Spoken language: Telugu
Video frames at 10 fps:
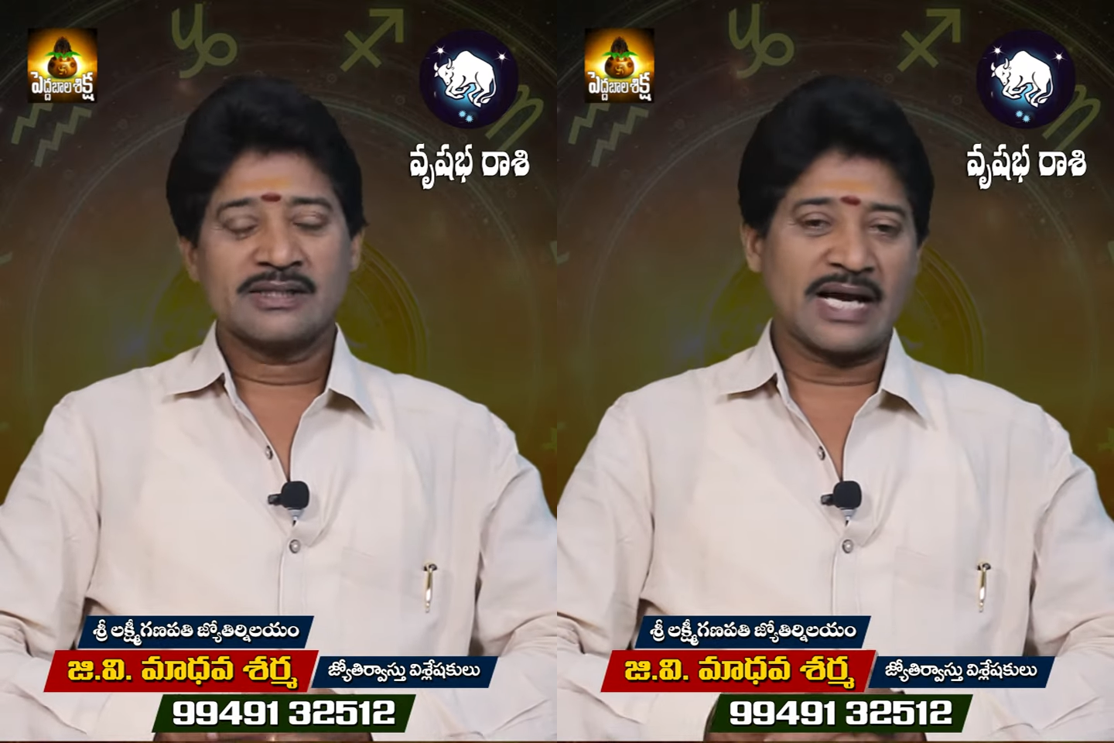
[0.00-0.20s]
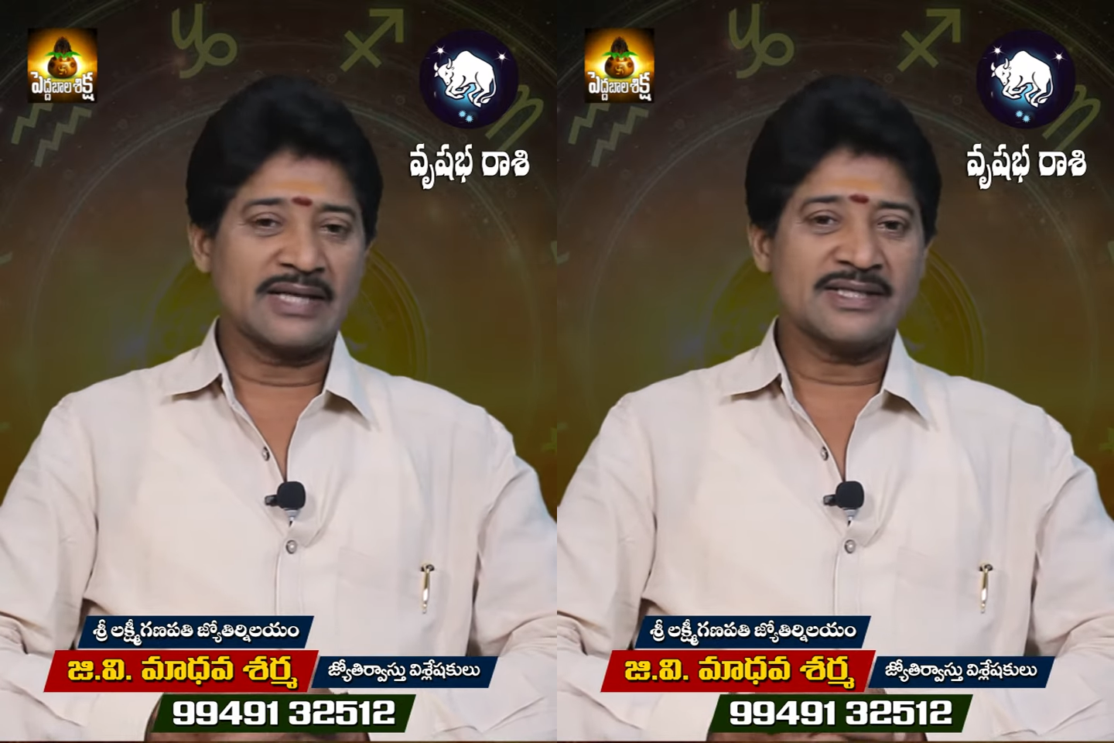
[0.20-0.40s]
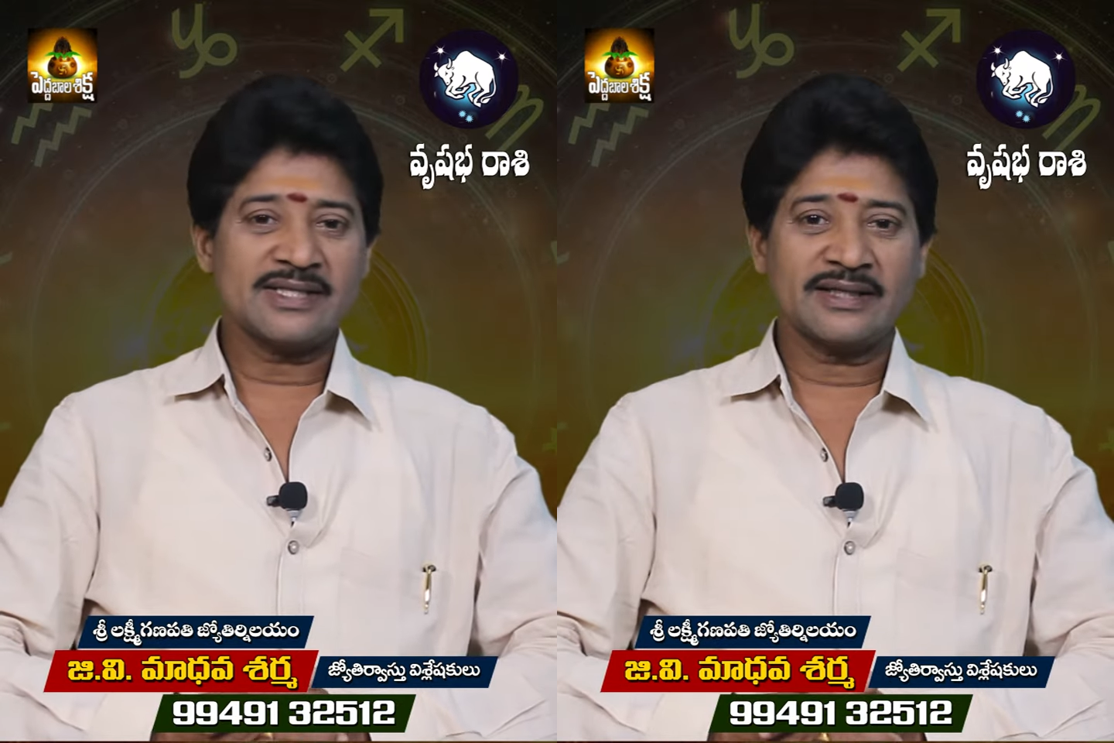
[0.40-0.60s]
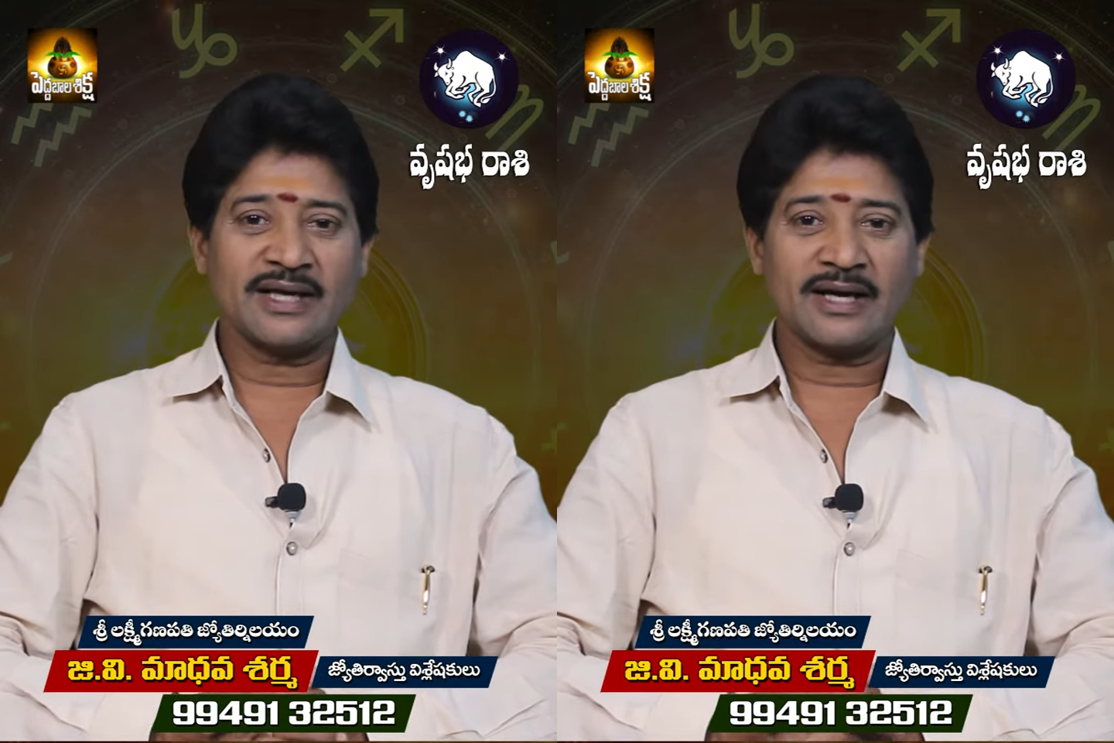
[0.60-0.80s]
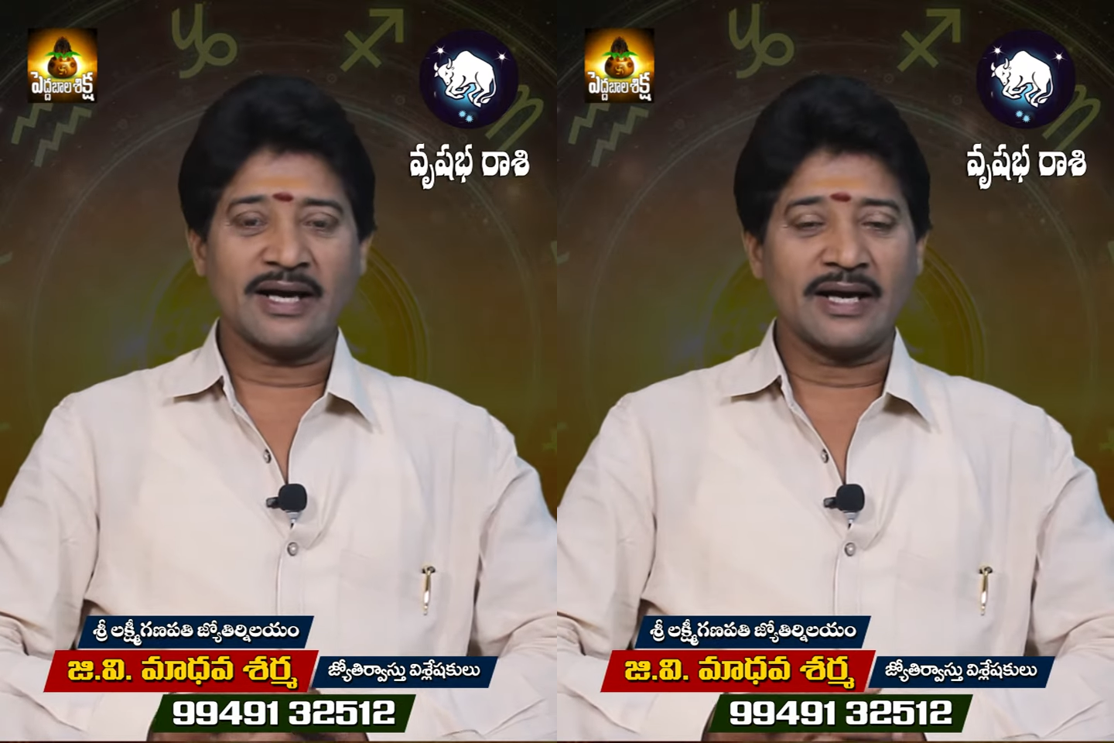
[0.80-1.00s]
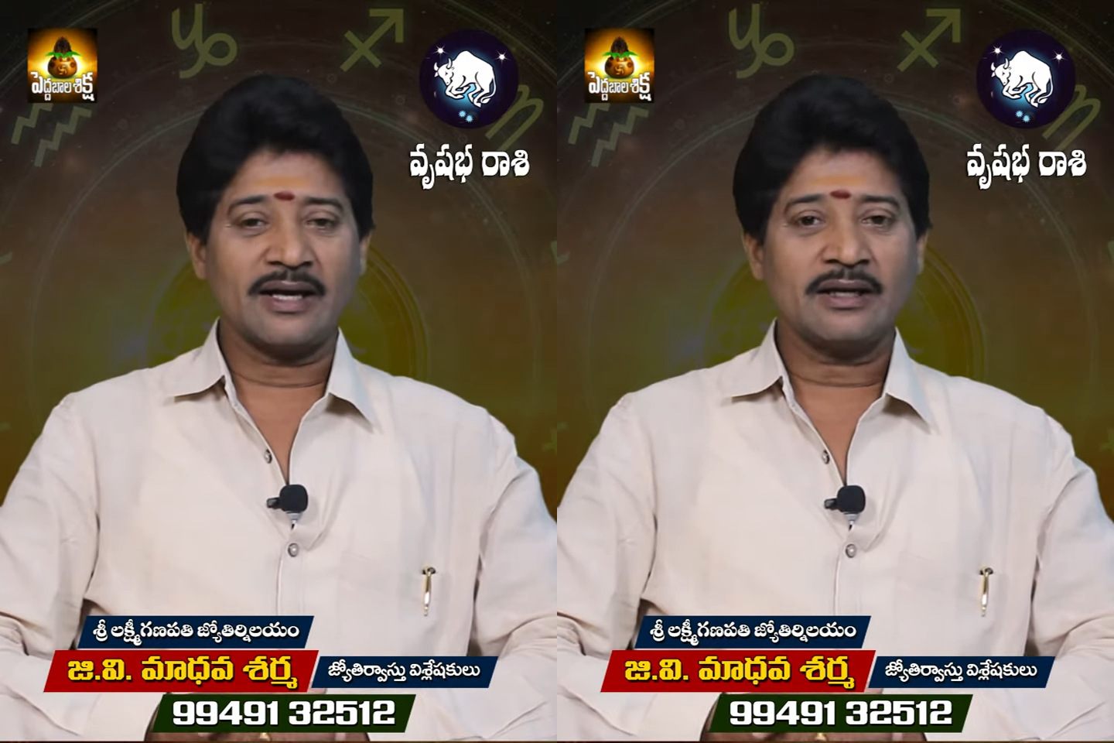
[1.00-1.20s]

సహజ సిద్ధంగా